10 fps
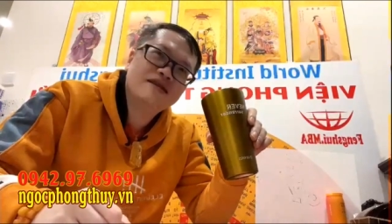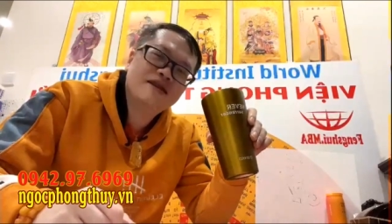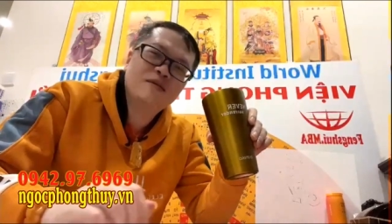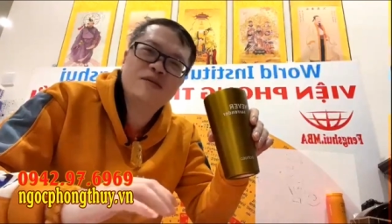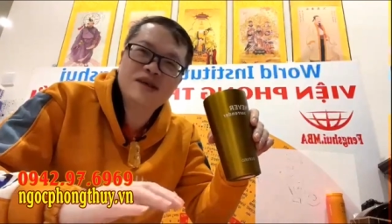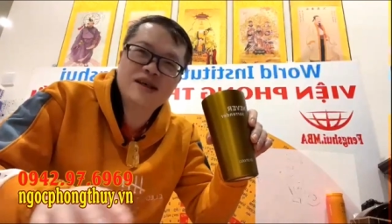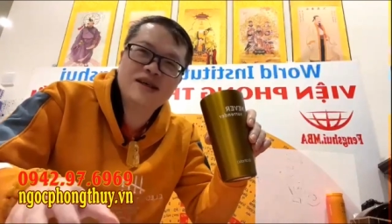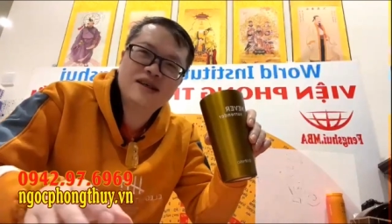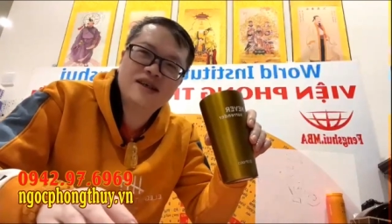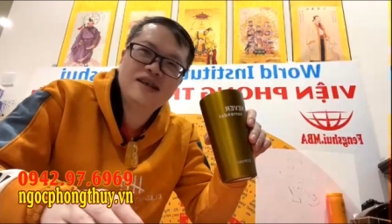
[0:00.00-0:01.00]
thông
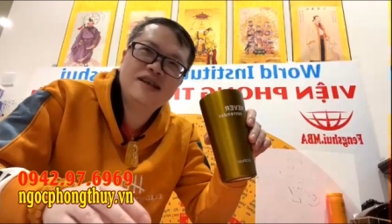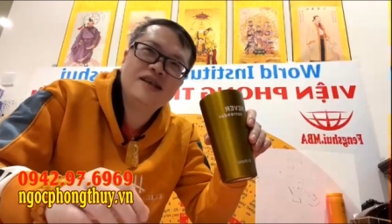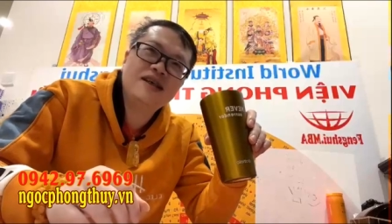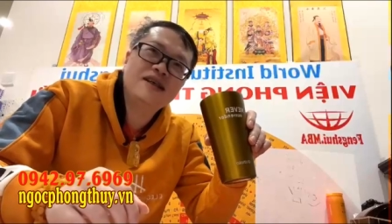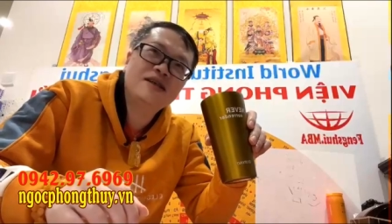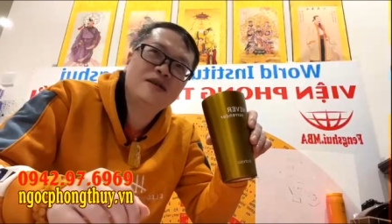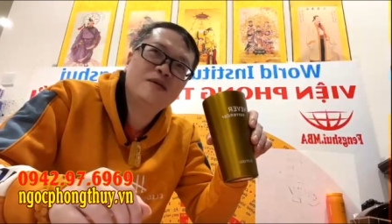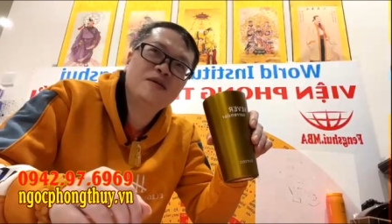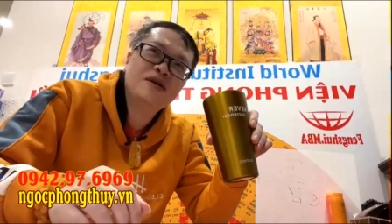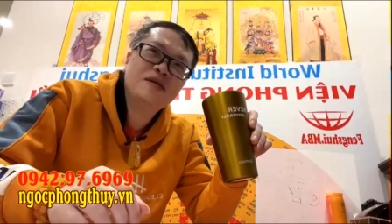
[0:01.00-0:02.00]
thường khi trả lời
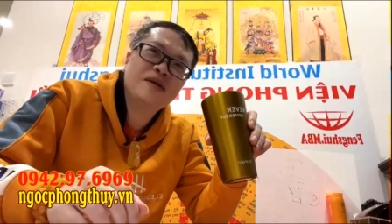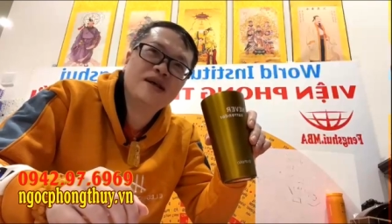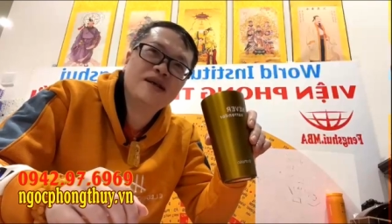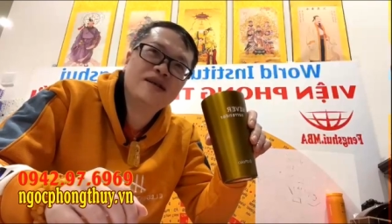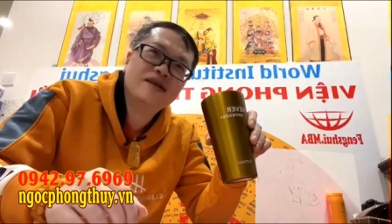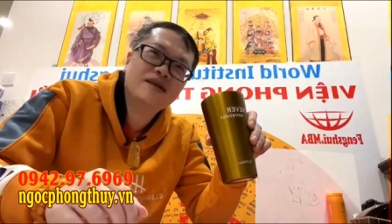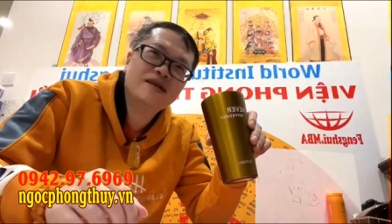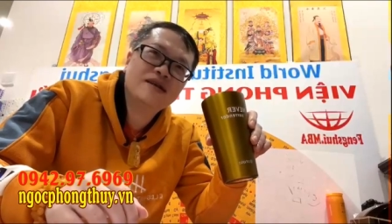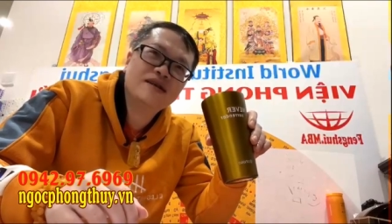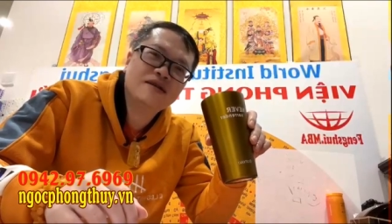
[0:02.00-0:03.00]
chung cho các bạn
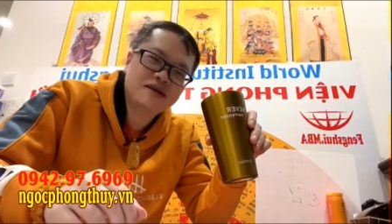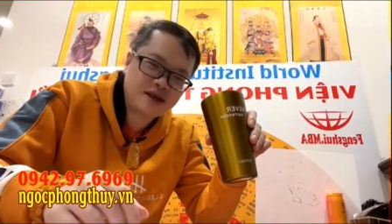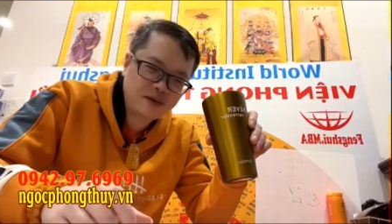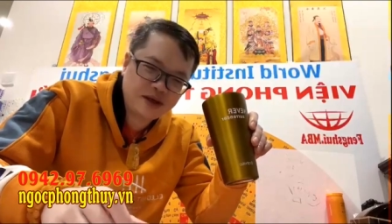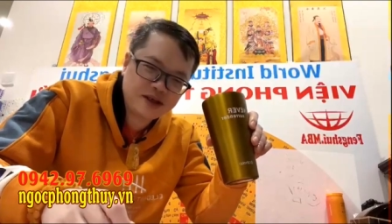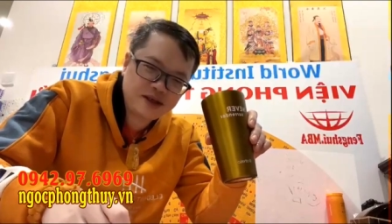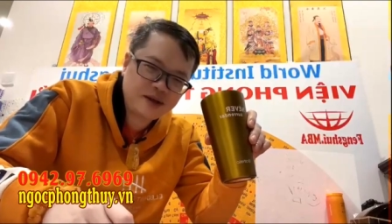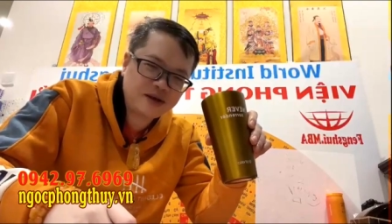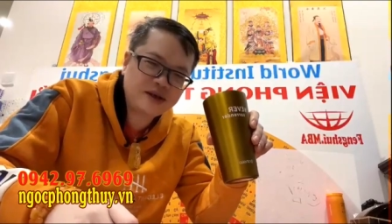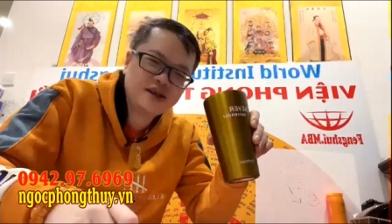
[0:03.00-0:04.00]
các bạn cứ
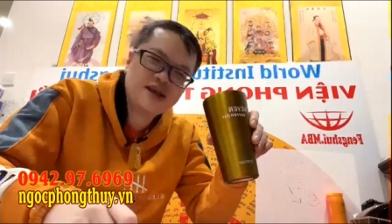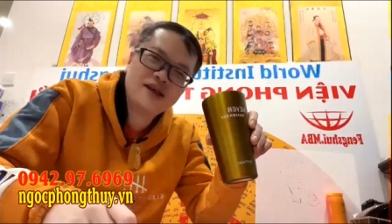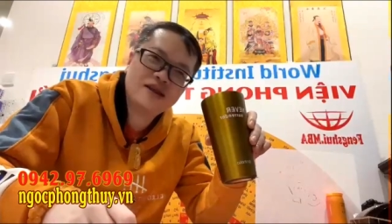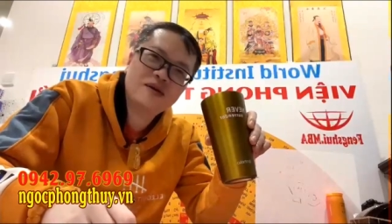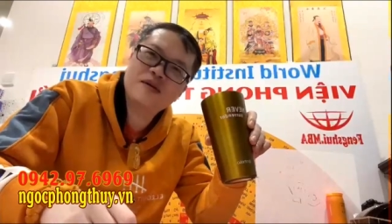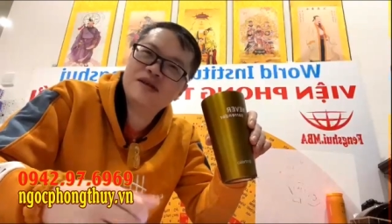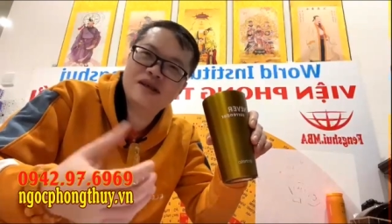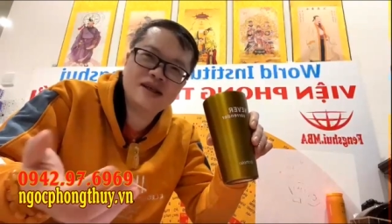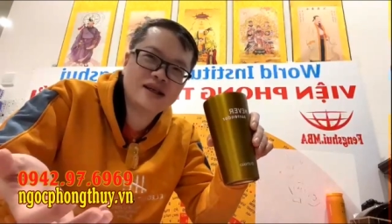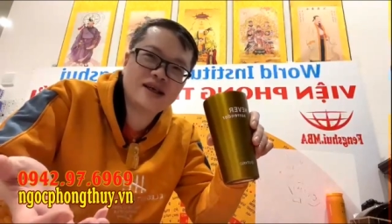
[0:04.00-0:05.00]
hỏi như này thì tôi cũng
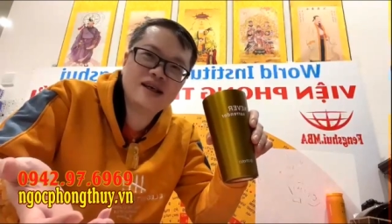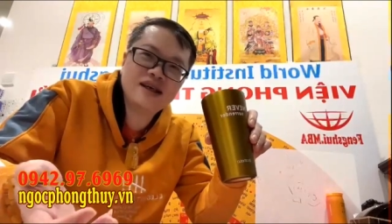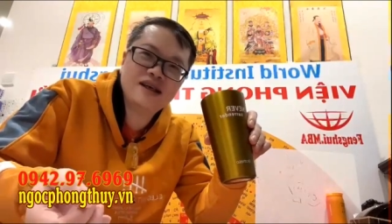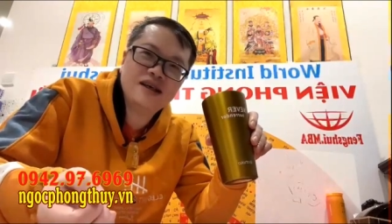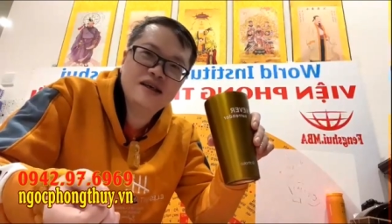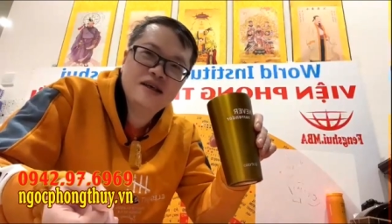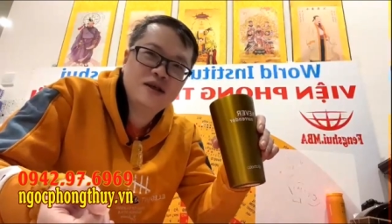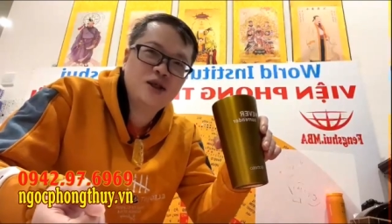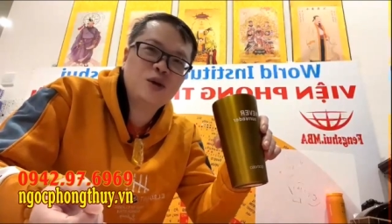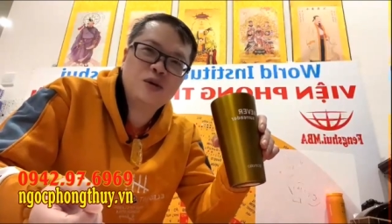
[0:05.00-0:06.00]
chỉ là trả lời
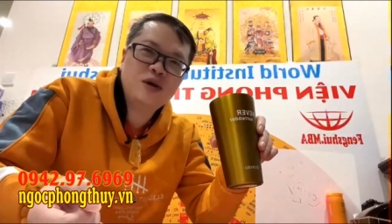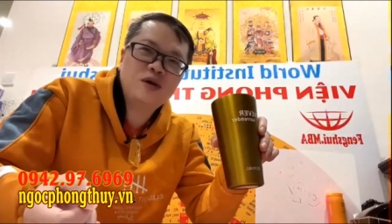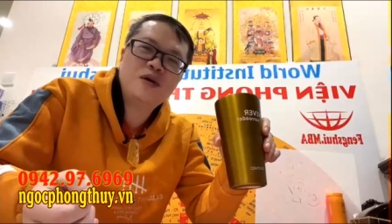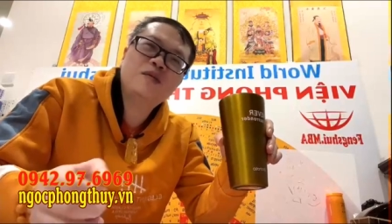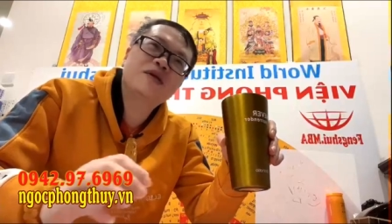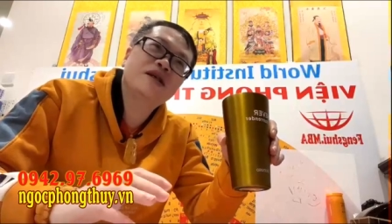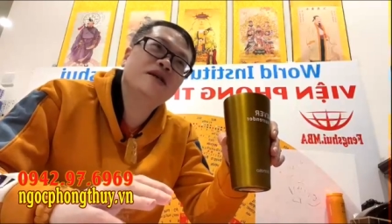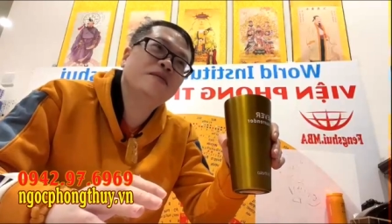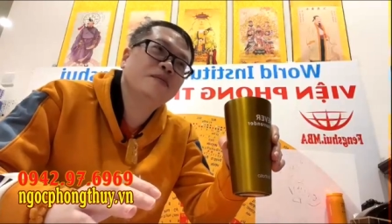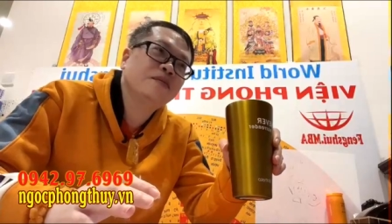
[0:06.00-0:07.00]
chung thôi đúng không bây
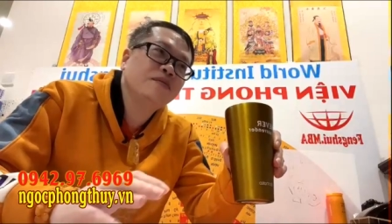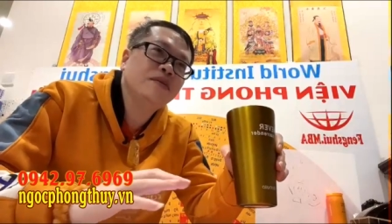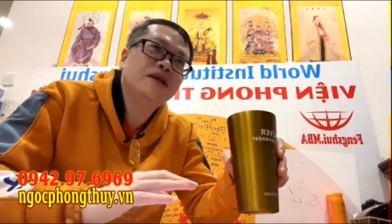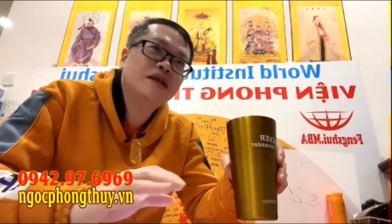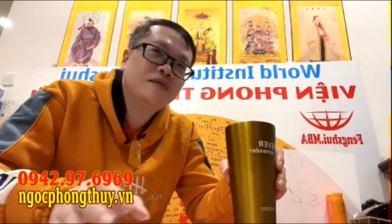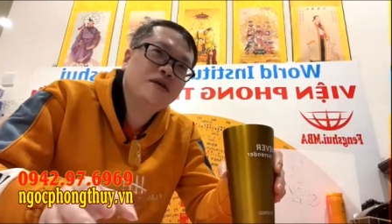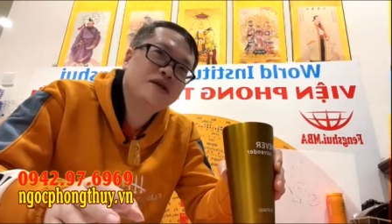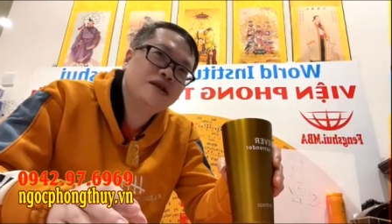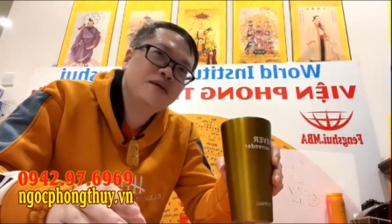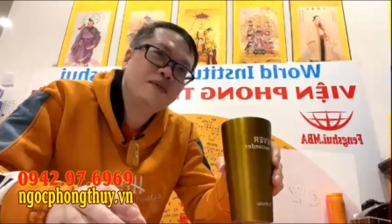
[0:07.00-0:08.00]
giờ bất cứ một
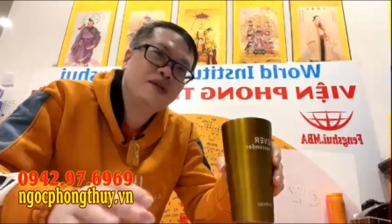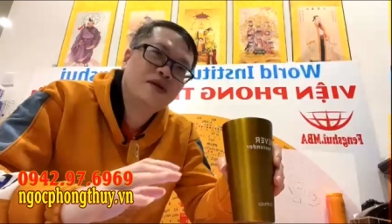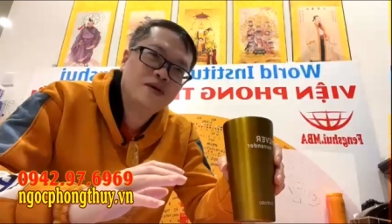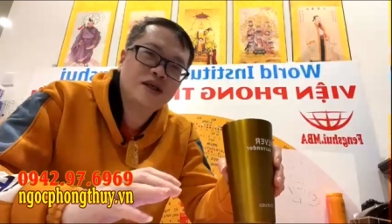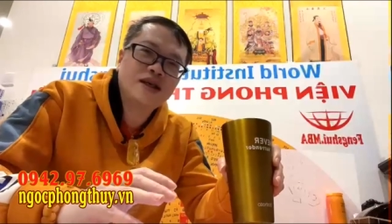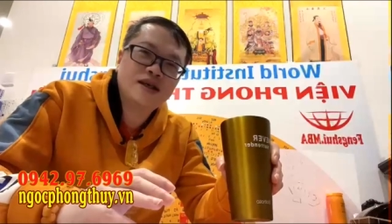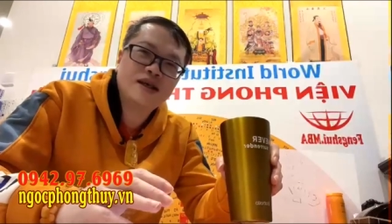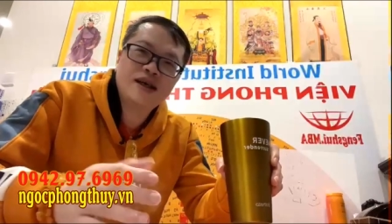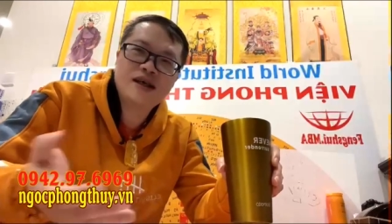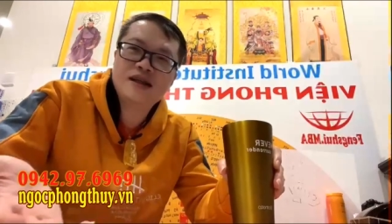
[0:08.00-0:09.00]
cái gì mà tôi trả lời
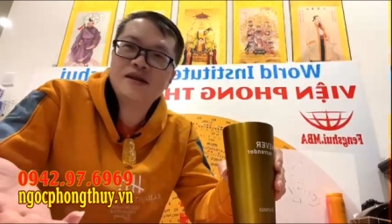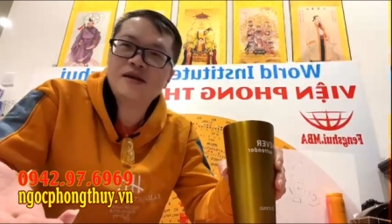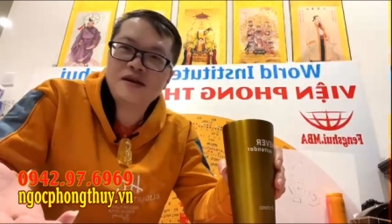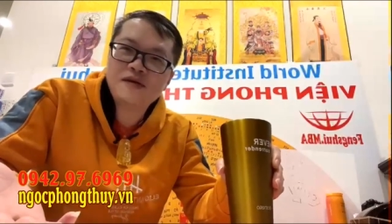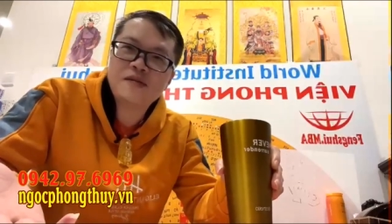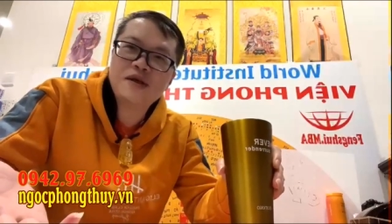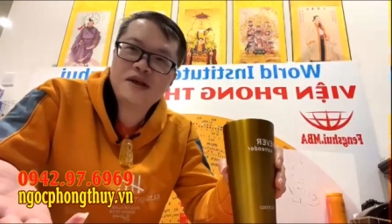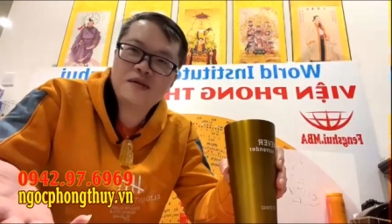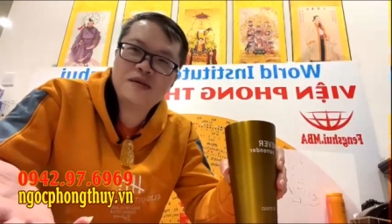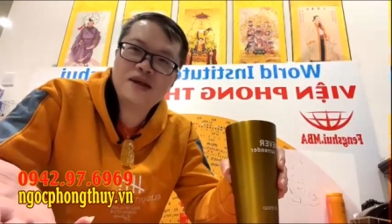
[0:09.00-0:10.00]
khác thì tôi lại phải mất
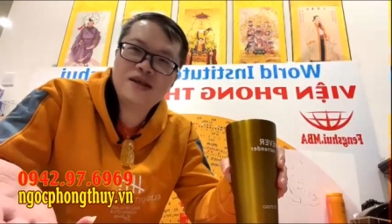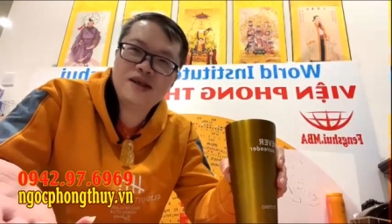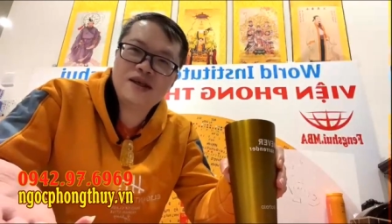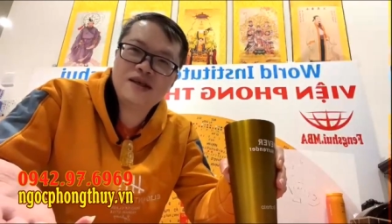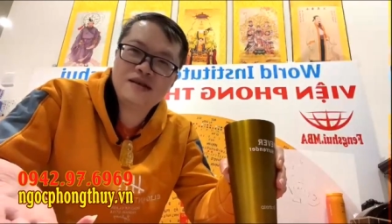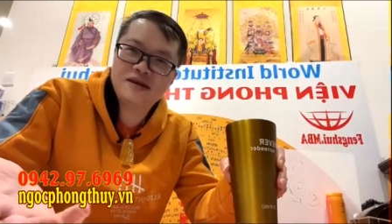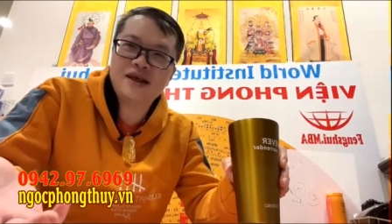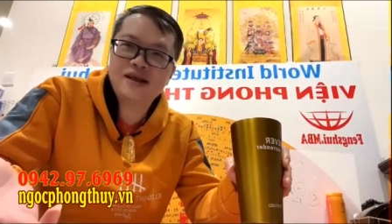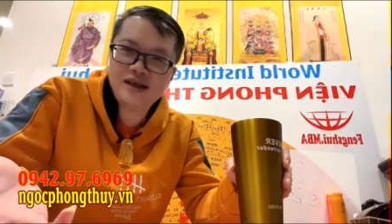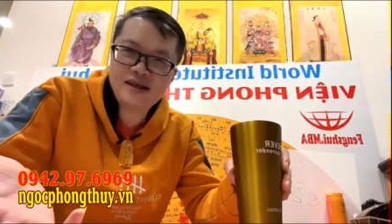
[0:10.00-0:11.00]
công đi gì
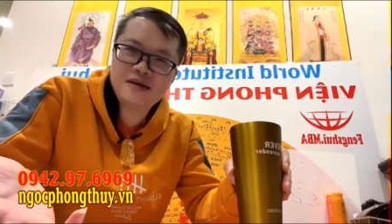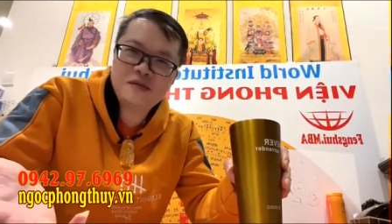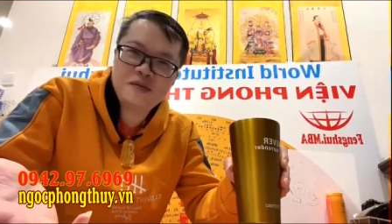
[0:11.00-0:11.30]
giải thích